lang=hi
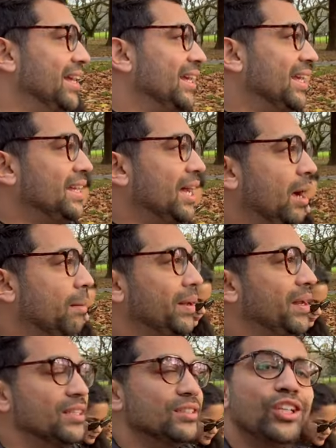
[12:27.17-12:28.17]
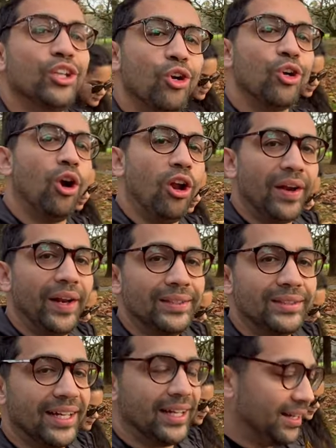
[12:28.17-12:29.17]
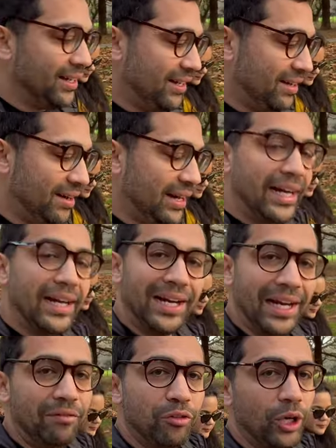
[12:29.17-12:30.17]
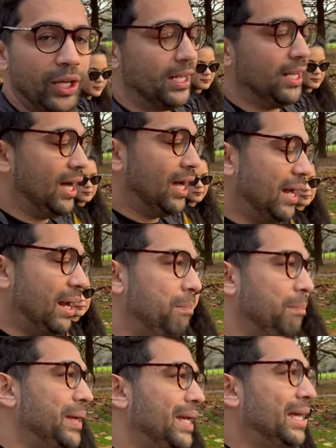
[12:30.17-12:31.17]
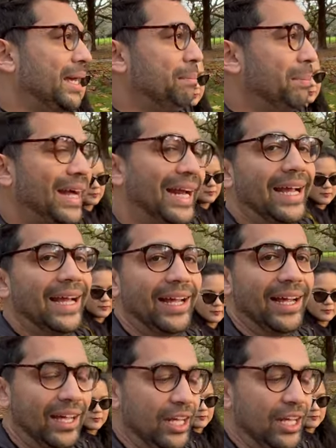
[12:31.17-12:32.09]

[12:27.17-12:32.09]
कि यहाँ पर ना ज़ीरो टॉलरेंस है ड्रिंक एंड ड्राइव को लेके अगर आप पी के पकड़े गए